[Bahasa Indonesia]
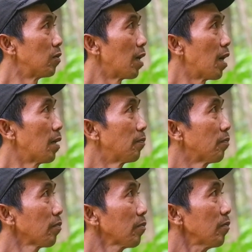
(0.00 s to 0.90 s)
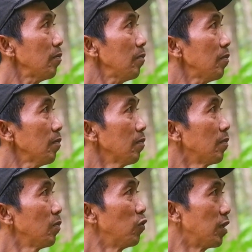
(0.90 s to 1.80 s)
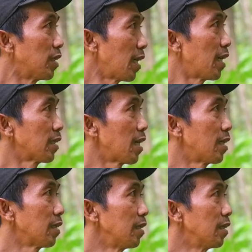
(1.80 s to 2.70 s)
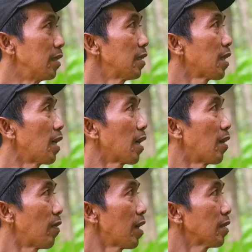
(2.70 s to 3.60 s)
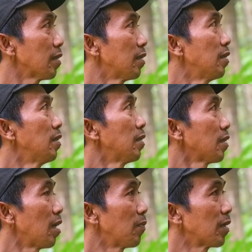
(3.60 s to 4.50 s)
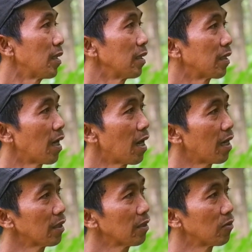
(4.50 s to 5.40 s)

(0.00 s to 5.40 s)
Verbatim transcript: udah budidaya saya sendiri, saya rawat, saya perhatikan.